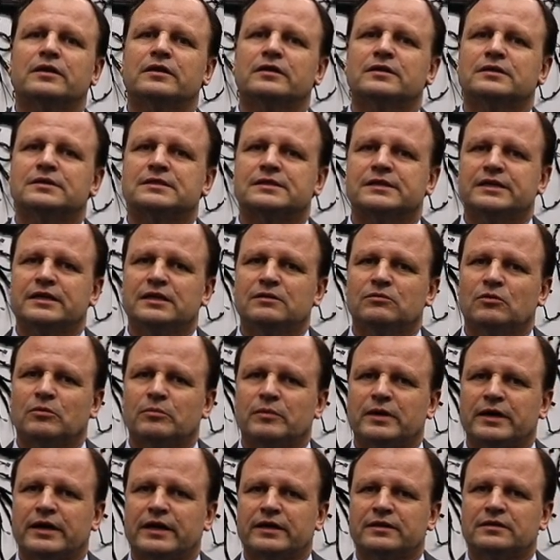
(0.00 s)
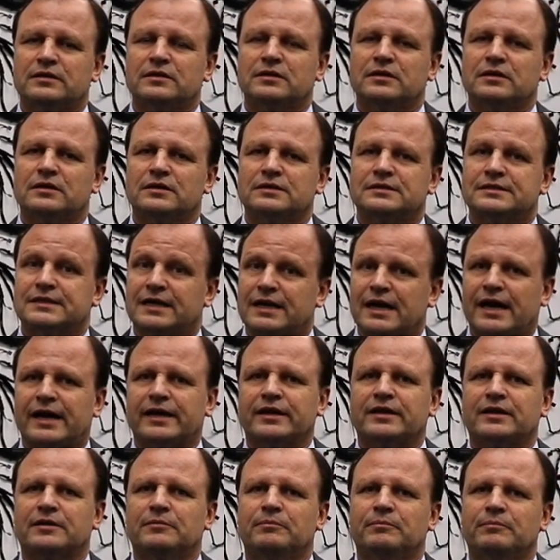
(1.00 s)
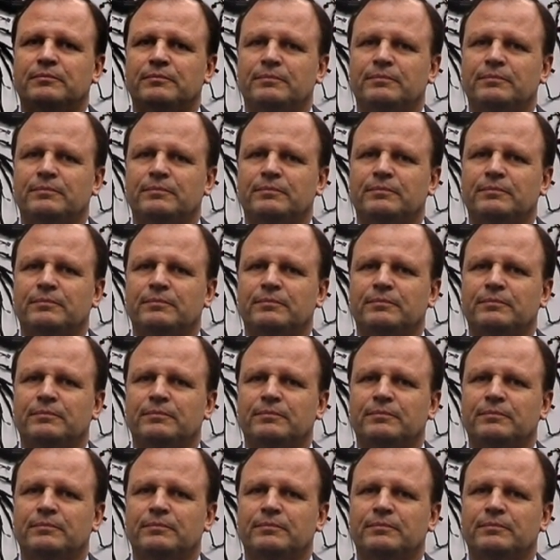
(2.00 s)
die Ziele, die man hat, äh, zu erreichen.